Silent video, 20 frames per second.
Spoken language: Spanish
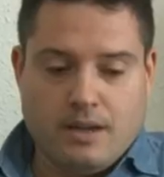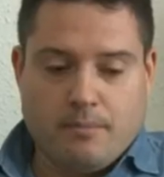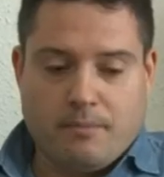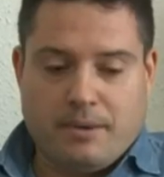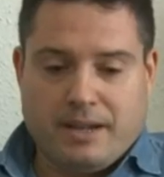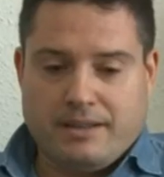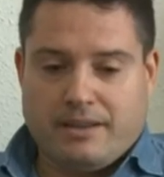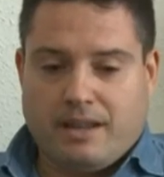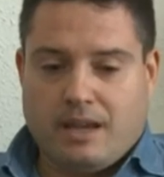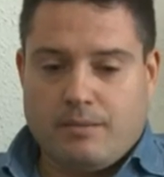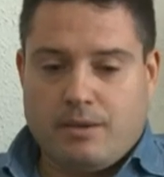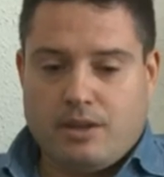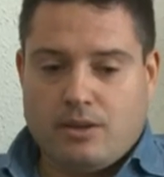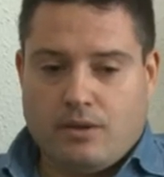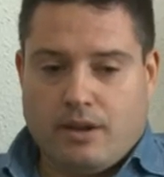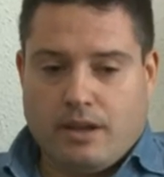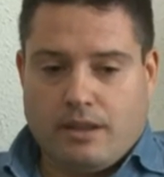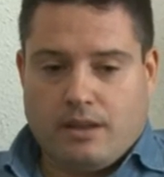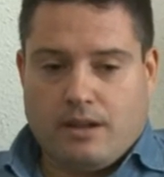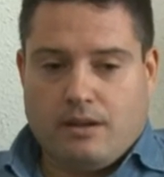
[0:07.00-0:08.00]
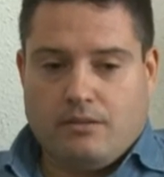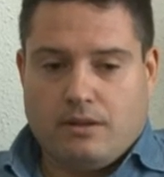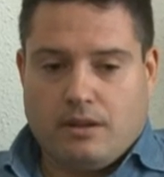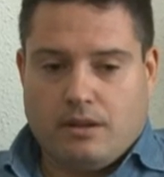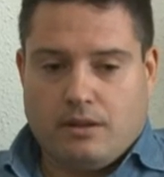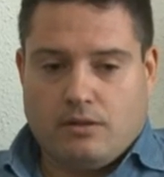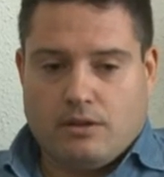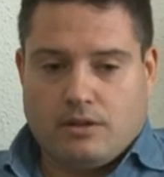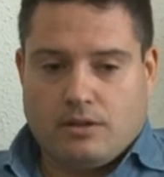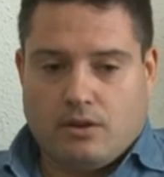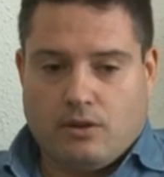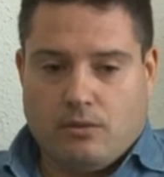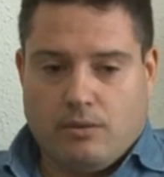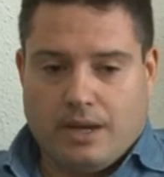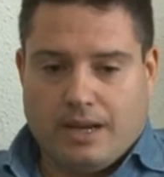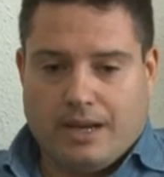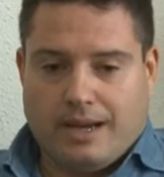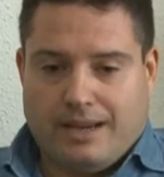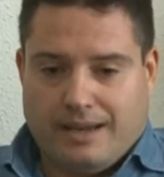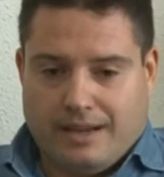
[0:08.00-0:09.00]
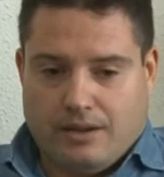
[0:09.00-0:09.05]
Planteamiento que hace el Ayuntamiento de Segovia.